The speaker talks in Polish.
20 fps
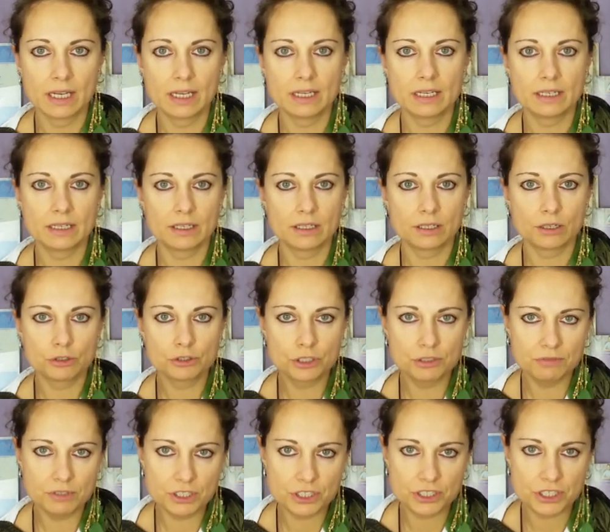E,
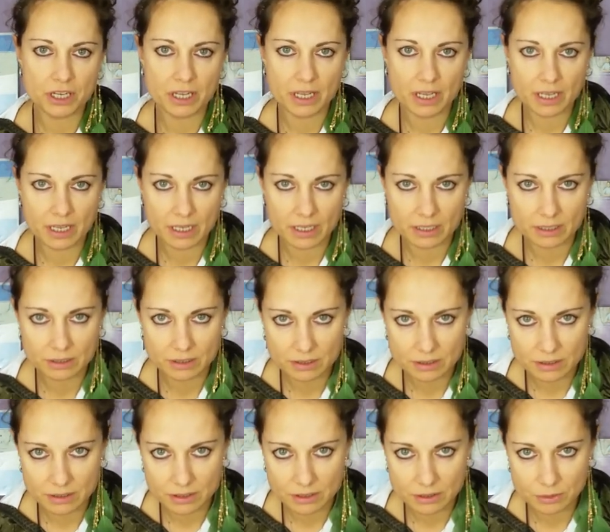oczywiście
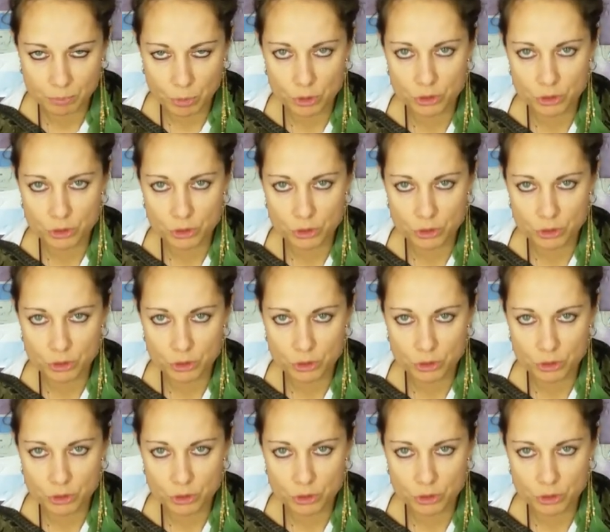y,